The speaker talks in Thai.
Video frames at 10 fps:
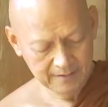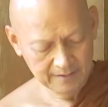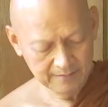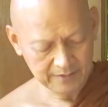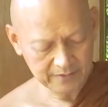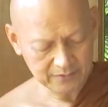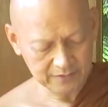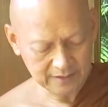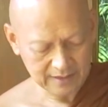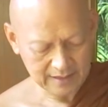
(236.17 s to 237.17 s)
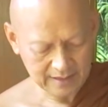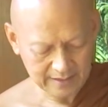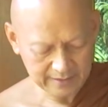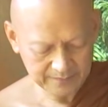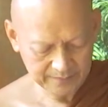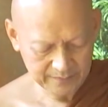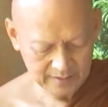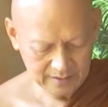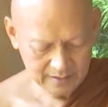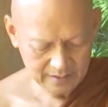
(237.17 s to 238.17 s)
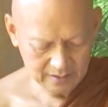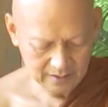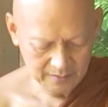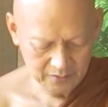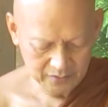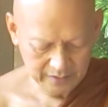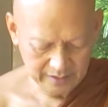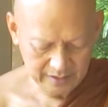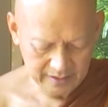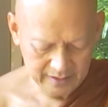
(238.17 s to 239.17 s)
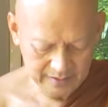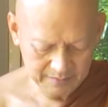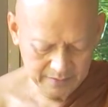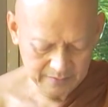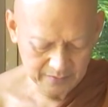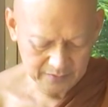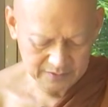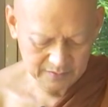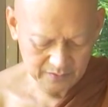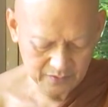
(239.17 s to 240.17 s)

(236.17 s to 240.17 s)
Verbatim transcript: ภิกขุทั้งหลายก็บุรุษดีเป็นผู้สมบูรณ์